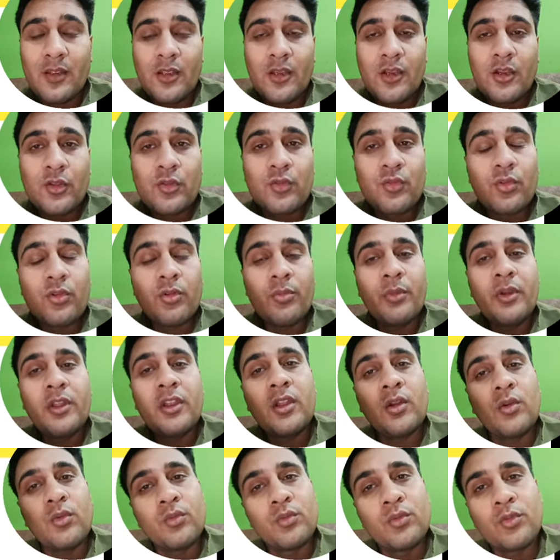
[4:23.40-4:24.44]
क्योंकि मैंने
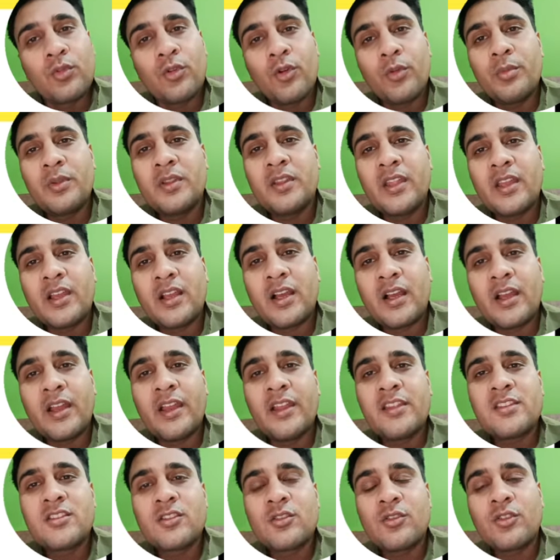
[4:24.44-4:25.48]
उनको भी देखा है
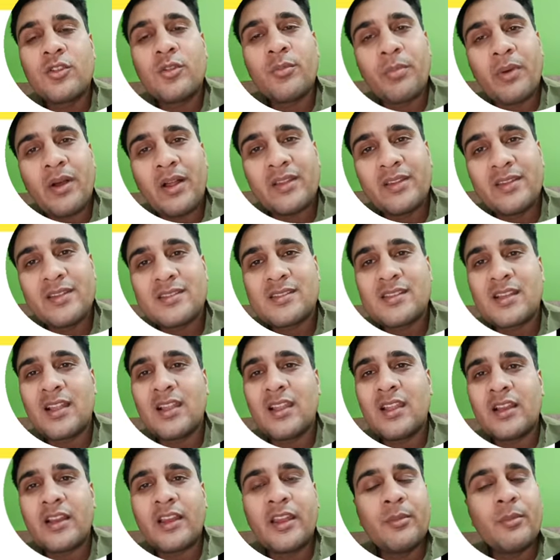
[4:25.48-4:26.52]
जिन्होंने पाँच दस साल
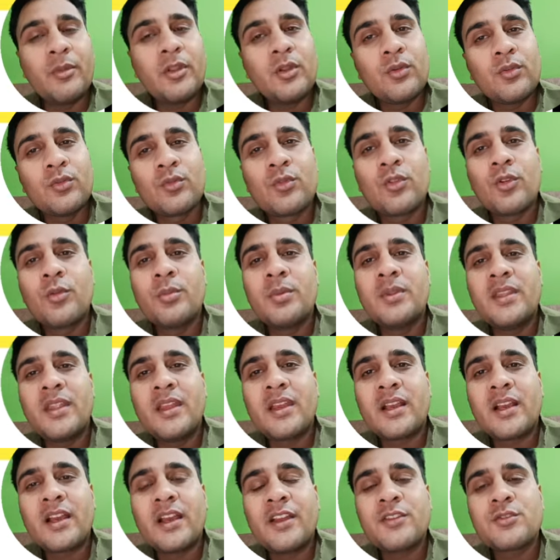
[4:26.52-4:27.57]
लगाए मैंने उनको भी देखा
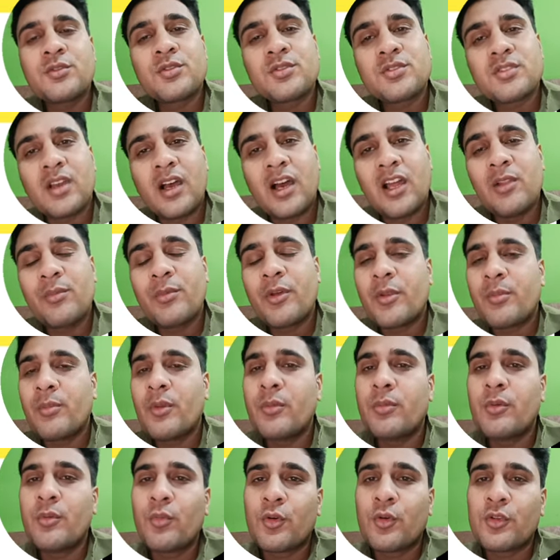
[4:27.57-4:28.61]
है जो साल भर में भी
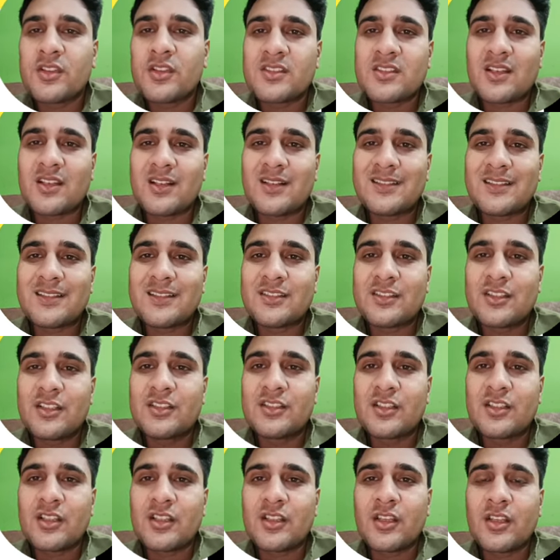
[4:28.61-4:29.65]
बहुत अच्छा खासा सीख
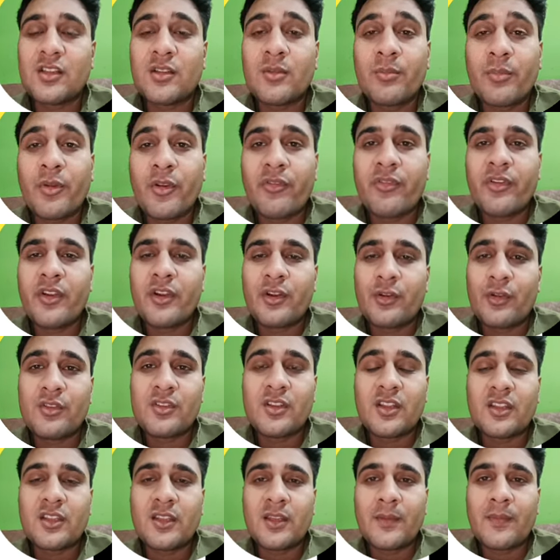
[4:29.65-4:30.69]
जाते हैं एकदम परफेक्ट हो
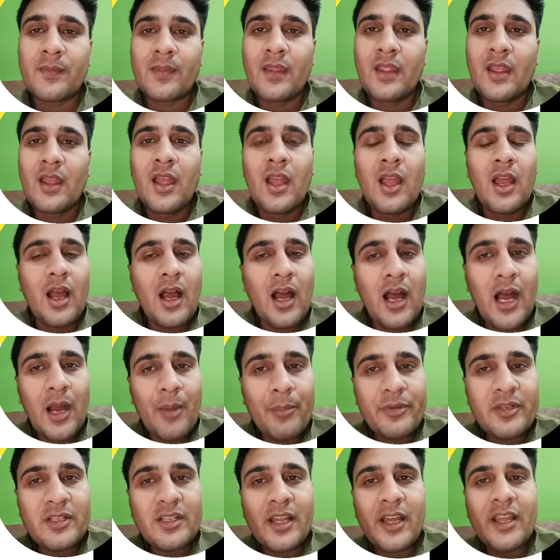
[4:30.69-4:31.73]
जाते हैं आप
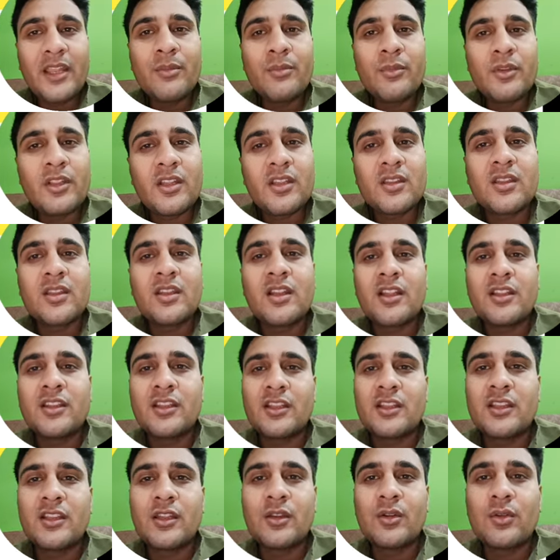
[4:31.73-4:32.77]
टाइम कितना
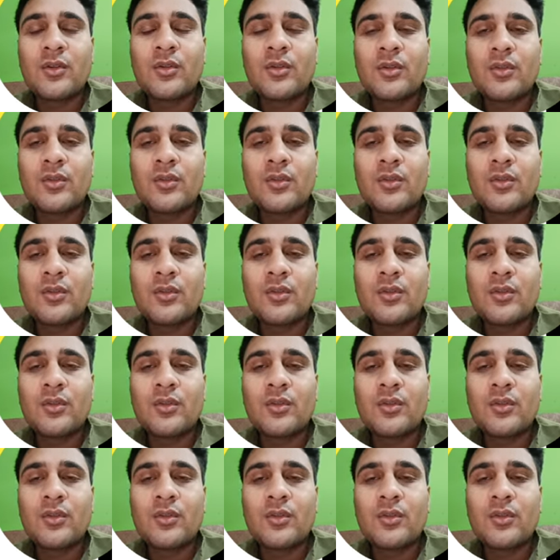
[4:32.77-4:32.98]
देते हो